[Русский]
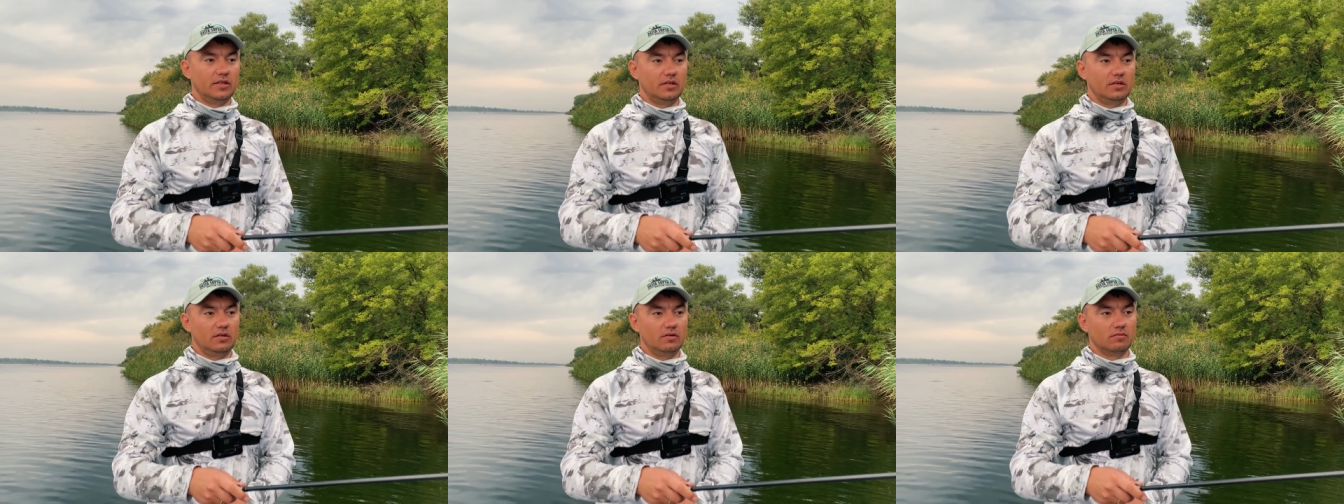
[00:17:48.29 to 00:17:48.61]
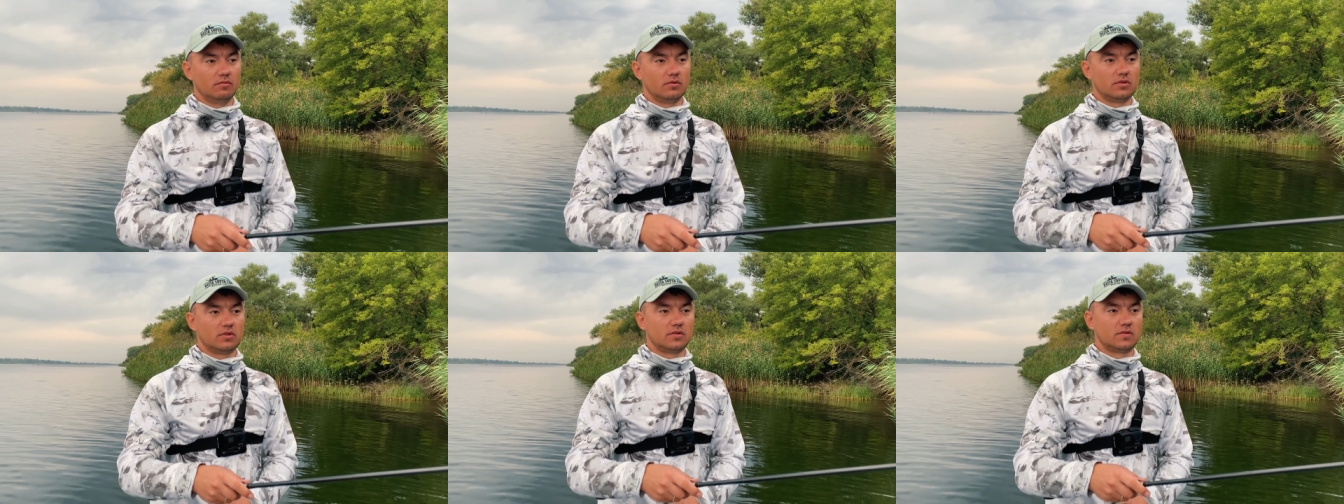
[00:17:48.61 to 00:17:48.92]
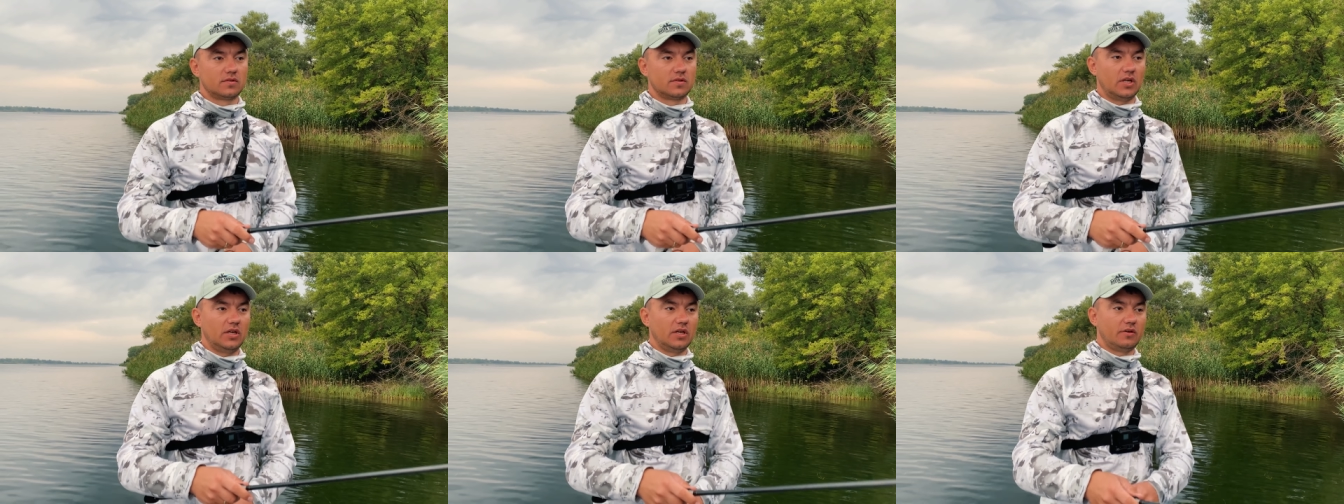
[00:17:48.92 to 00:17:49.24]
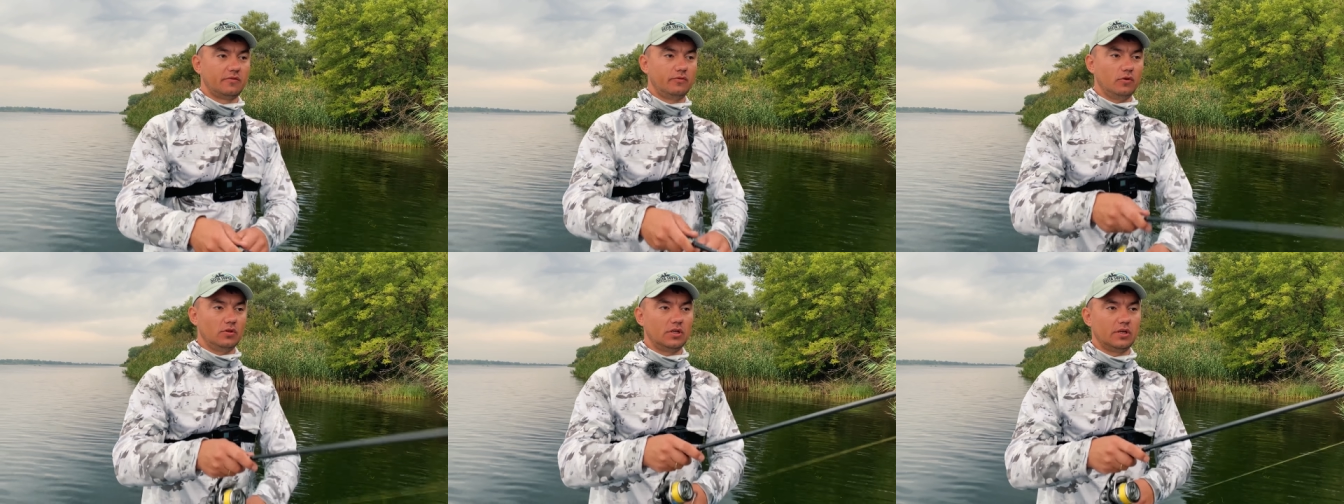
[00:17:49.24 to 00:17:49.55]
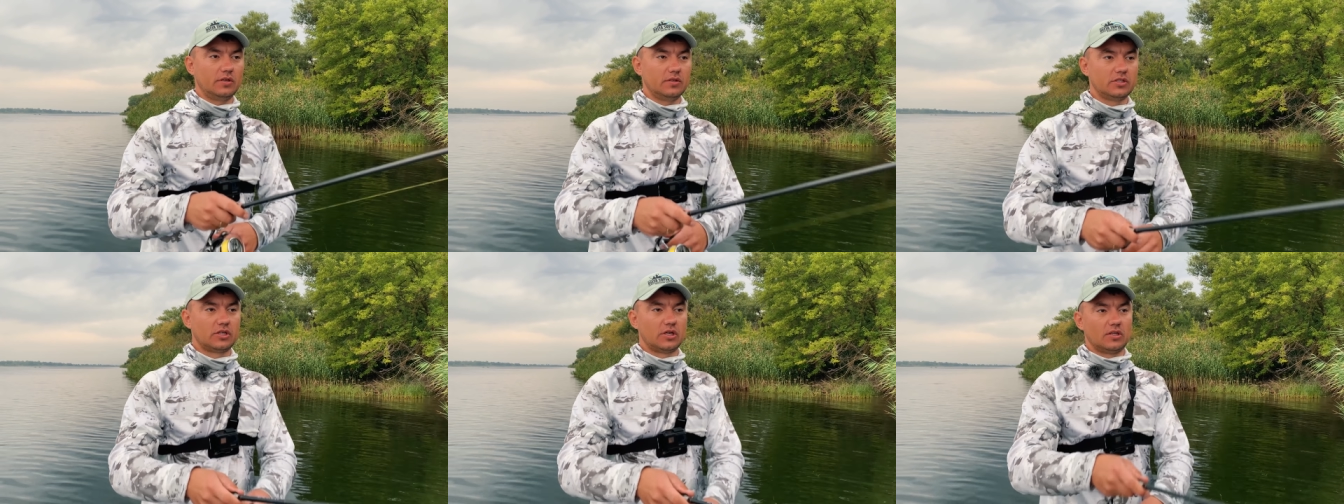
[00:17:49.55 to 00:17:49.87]
И вот Олег
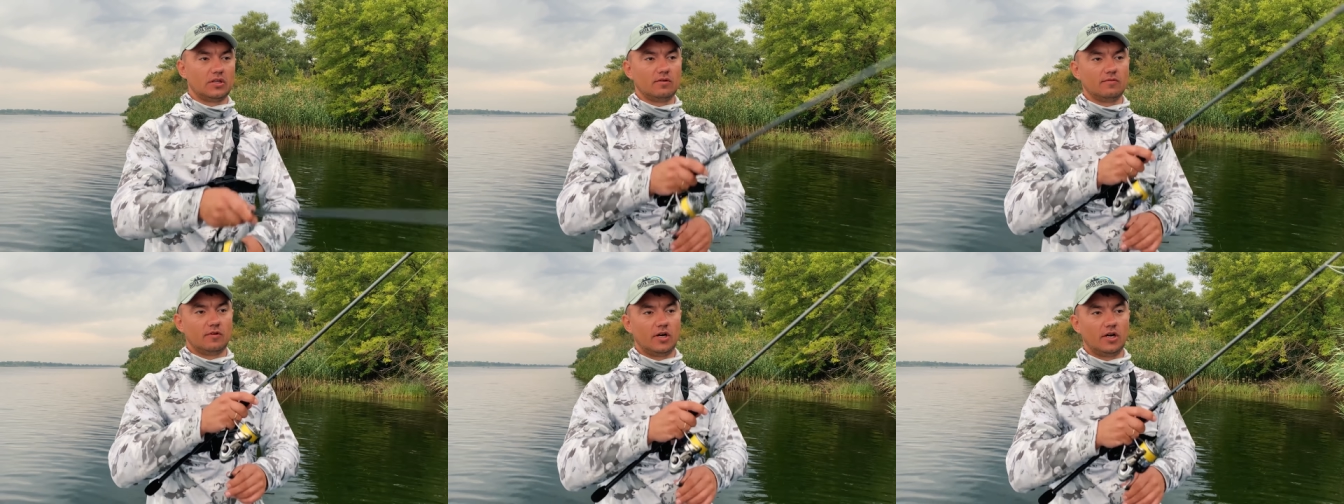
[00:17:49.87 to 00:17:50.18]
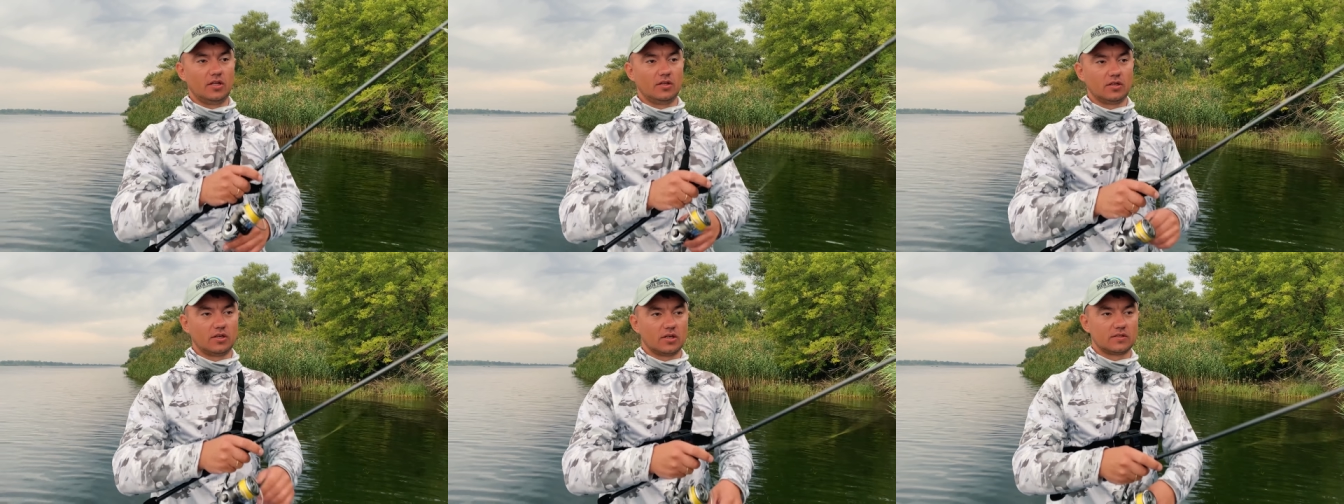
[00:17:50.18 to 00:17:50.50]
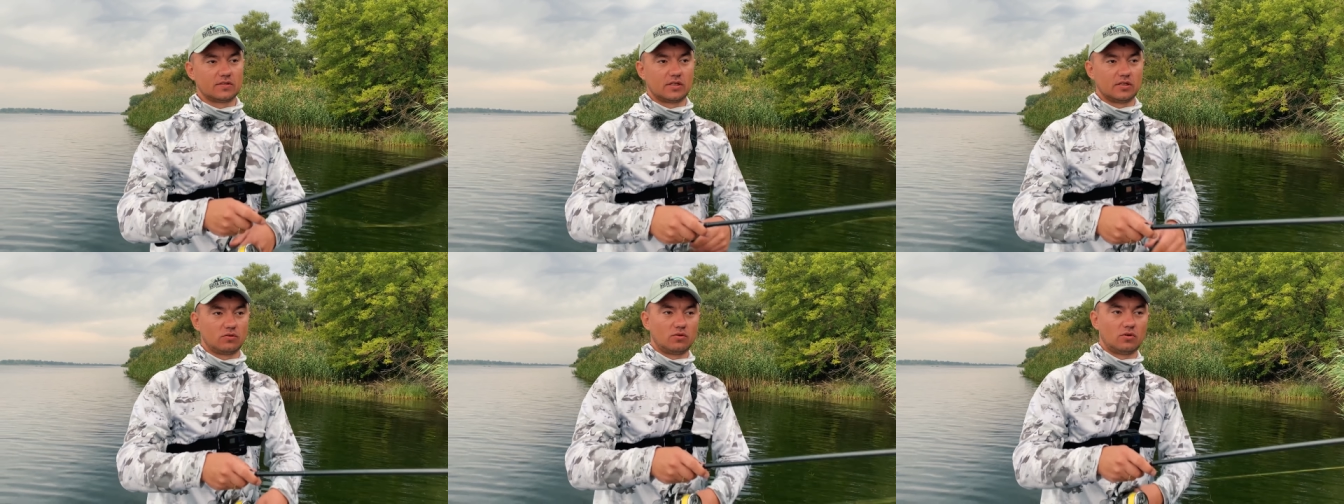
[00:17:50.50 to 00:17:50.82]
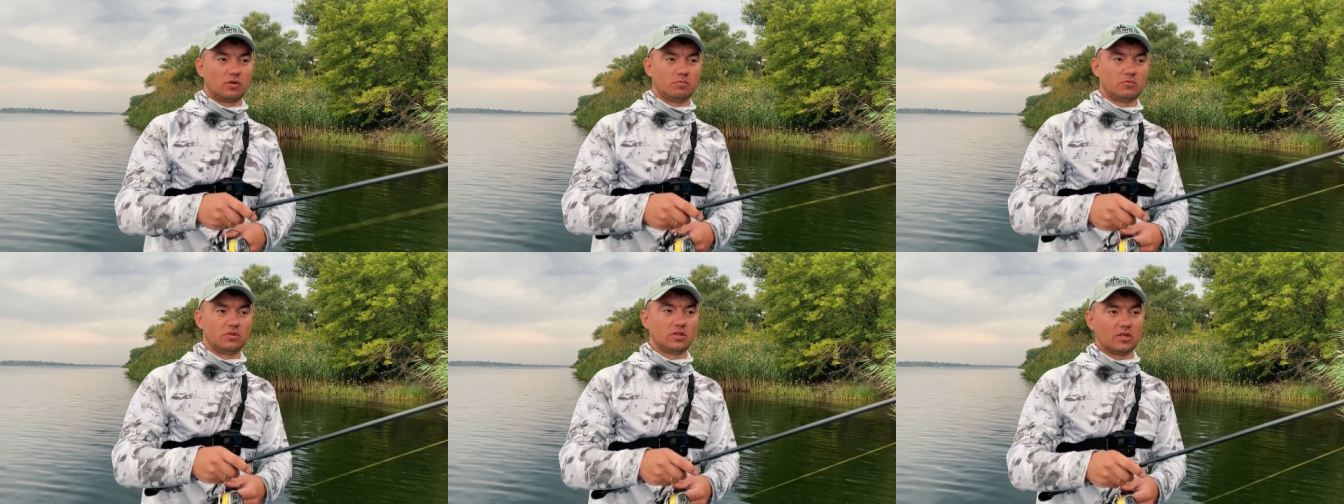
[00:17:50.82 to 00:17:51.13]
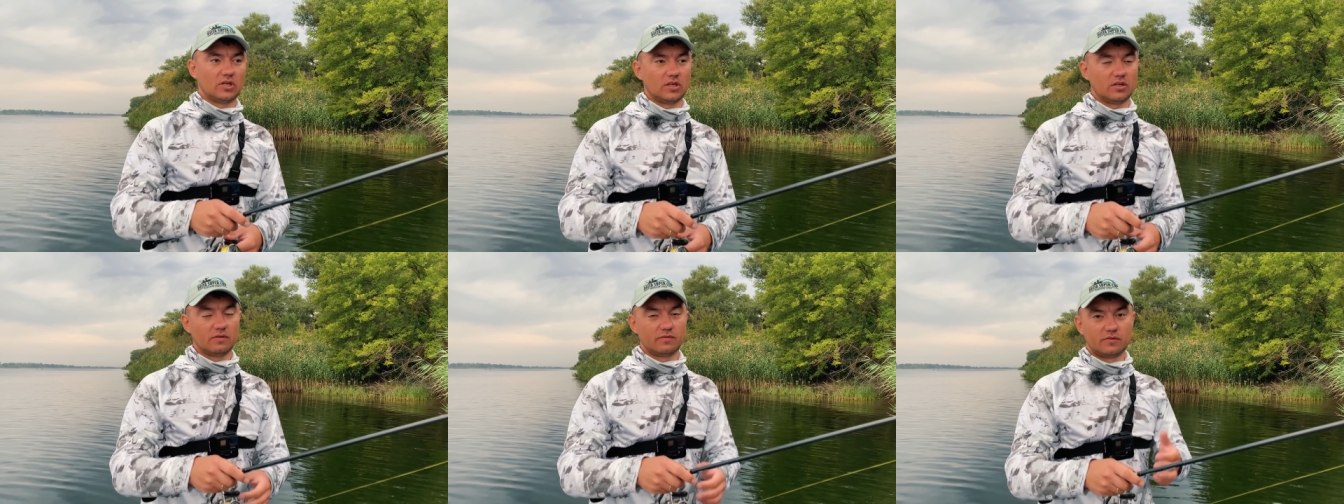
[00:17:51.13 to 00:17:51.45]
Федорович Коноваленко, с которым
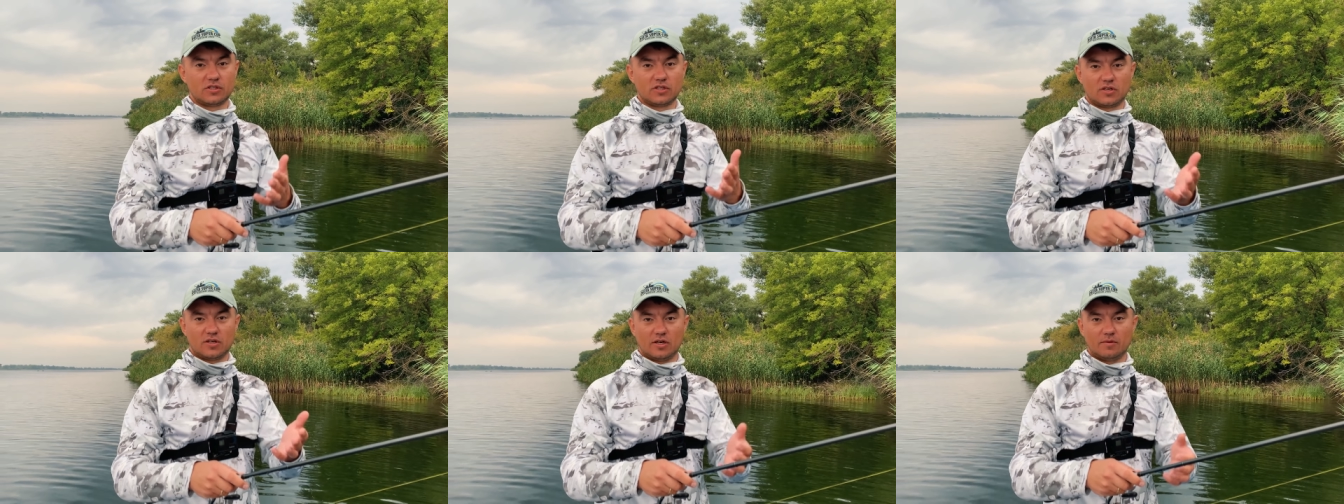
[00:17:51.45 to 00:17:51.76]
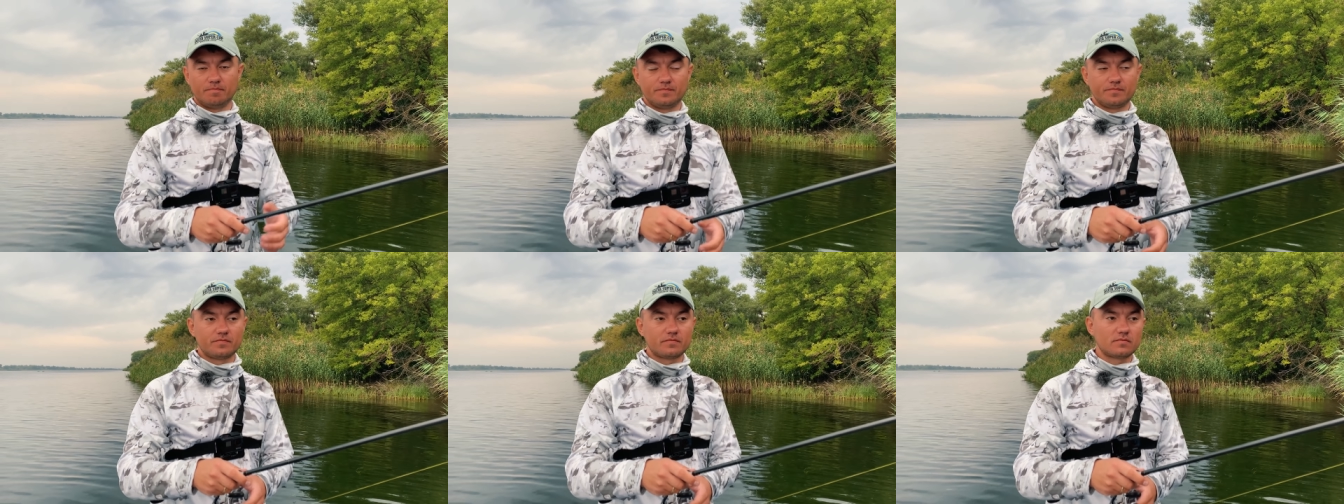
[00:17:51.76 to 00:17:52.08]
ты вчера